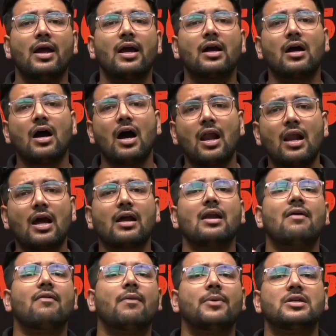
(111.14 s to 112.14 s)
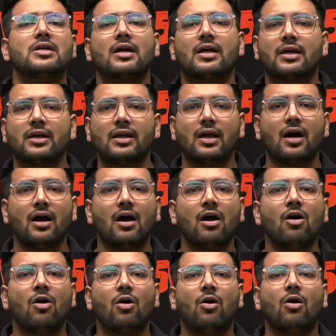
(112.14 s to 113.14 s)
एक अलग लेवल पर जाके किया
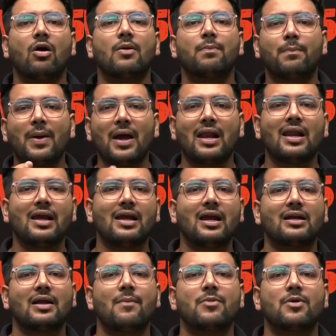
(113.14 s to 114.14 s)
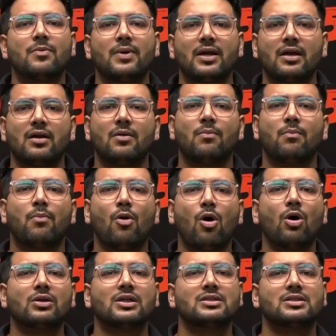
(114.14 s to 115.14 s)
और पहले ही अटेम्प्ट में
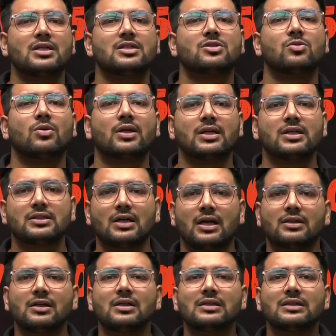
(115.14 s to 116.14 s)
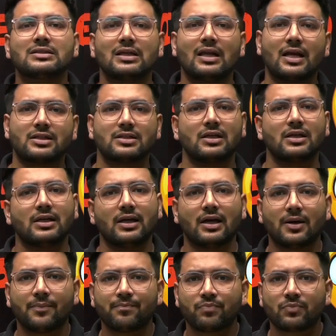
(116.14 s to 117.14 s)
बहुत अच्छे स्कोर के साथ सिलेक्शन
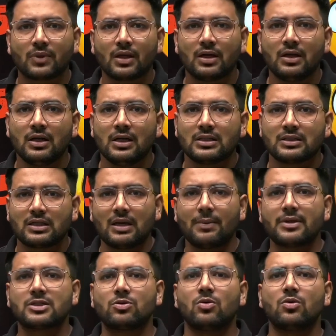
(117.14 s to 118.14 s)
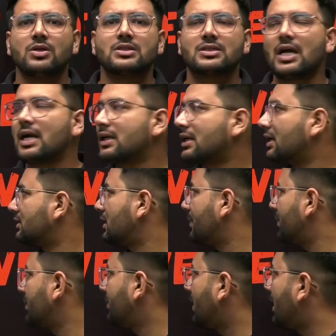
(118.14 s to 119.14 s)
लिया चलिए बच्चों स्टार्ट करते हैं
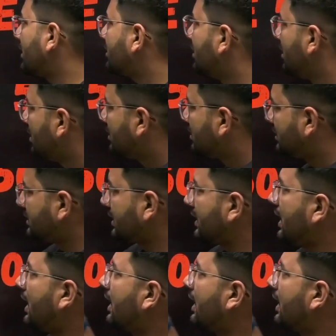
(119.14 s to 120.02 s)
अपनी बात जैसे कि